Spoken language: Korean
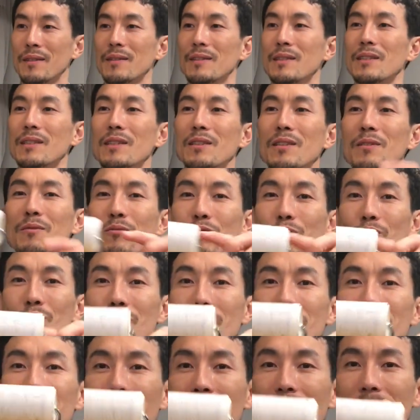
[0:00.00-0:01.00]
지금
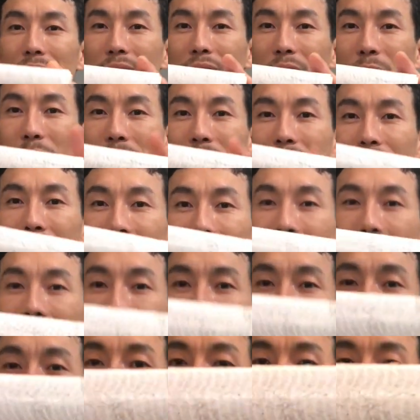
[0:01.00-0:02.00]
쿠션 하나 때문에
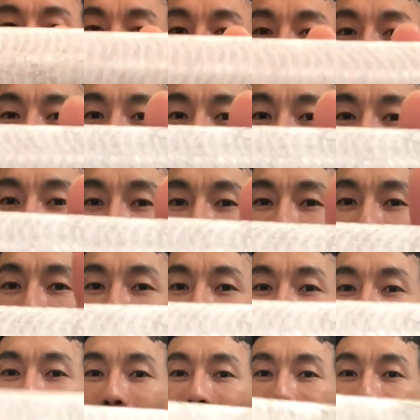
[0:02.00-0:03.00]
이렇게 털이
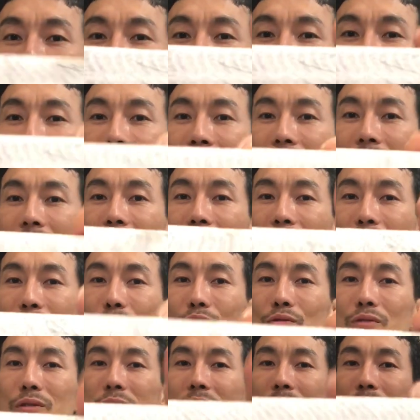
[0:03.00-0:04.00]
이렇게 붙는데
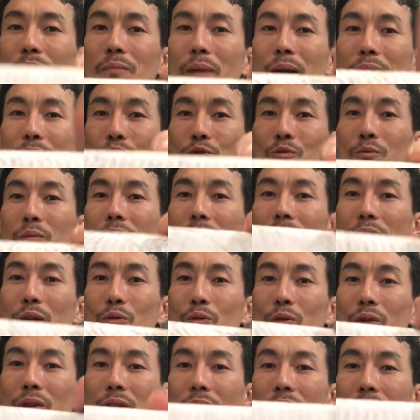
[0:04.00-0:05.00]
쿠션 반쪽만
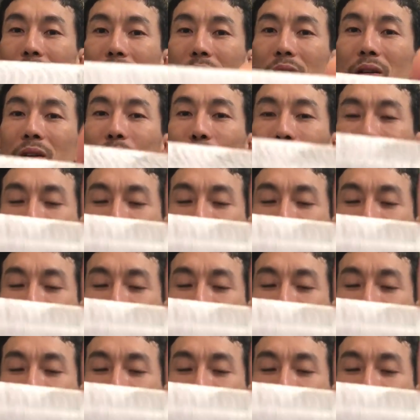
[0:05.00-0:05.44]
해도 이렇게 털이